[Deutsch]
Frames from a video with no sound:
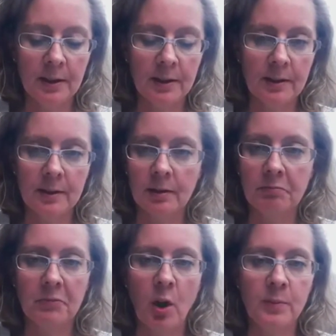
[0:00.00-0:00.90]
Das
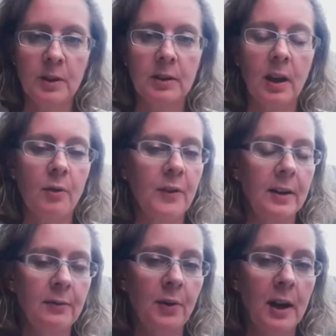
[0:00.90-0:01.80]
kommt drauf
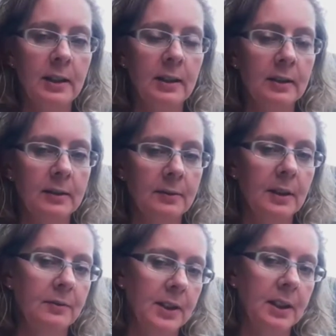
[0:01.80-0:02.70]
an. Vor allen Dingen
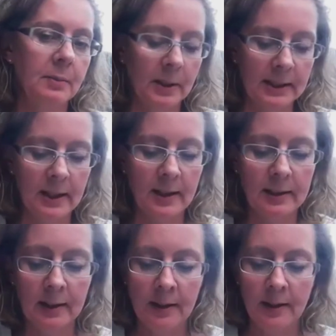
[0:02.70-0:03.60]
investiert man
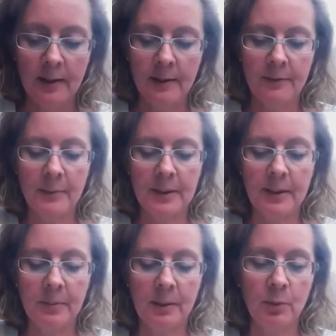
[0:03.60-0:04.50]
Zeit, äh, wenn man
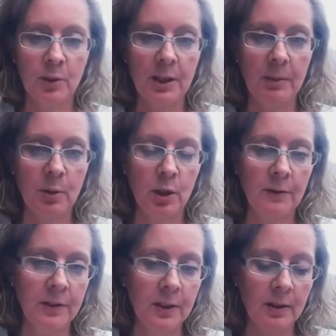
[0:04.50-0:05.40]
sich mit dem Unternehmen
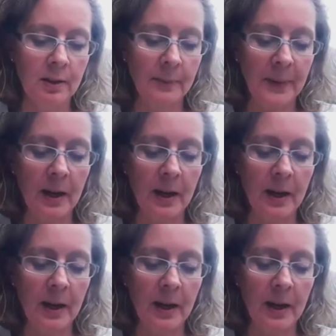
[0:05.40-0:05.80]
beschäftigt.